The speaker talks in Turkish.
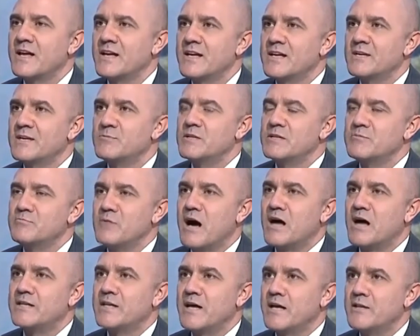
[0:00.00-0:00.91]
bir
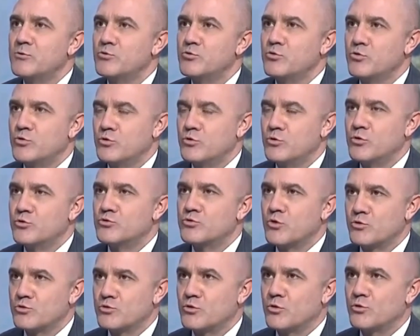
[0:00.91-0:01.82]
maden ürünü
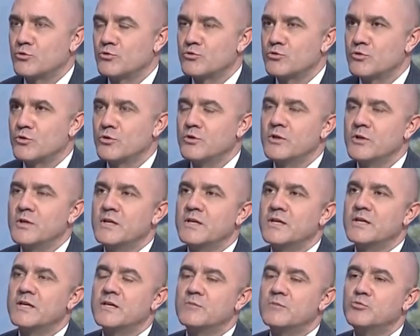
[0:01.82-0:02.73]
söz konusu.
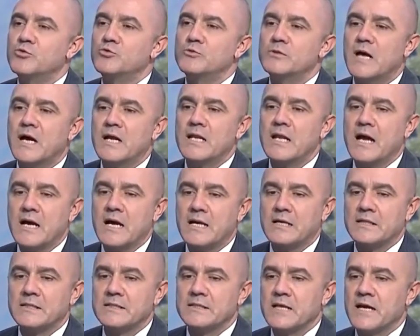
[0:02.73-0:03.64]
E, bununla
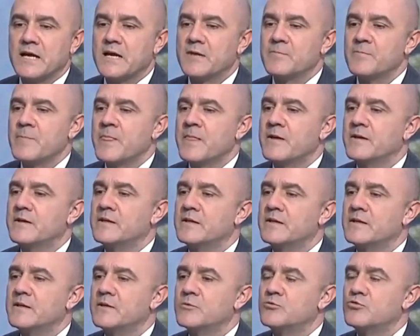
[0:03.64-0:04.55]
alakalı da
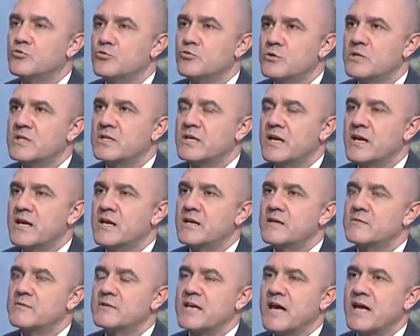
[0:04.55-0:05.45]
e, Türkiye
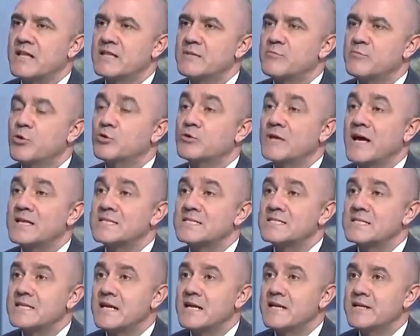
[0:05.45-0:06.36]
kendi
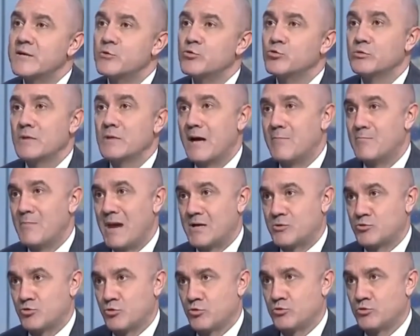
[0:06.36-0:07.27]
potansiyelini kullanmak
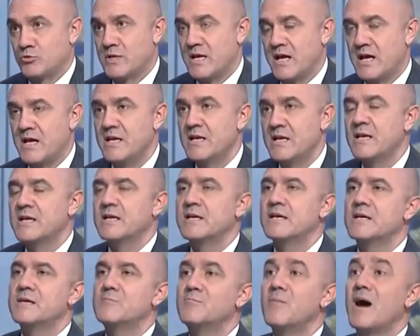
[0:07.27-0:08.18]
zorunda.
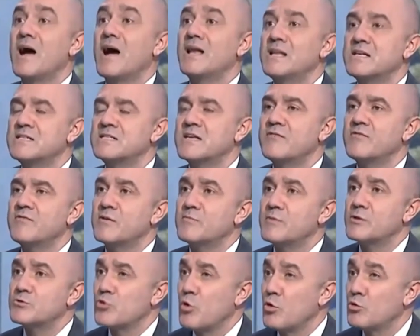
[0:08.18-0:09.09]
E, maalesef
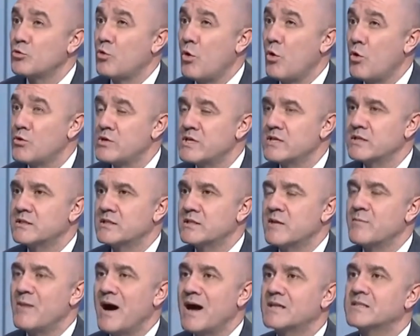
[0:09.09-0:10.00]
ama son 10
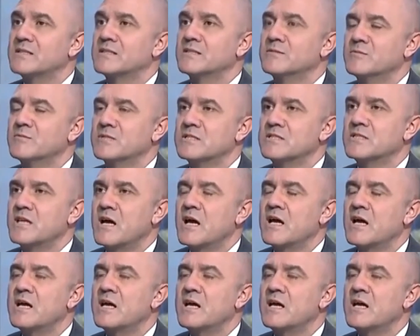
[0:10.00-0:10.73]
yılda baktığımızda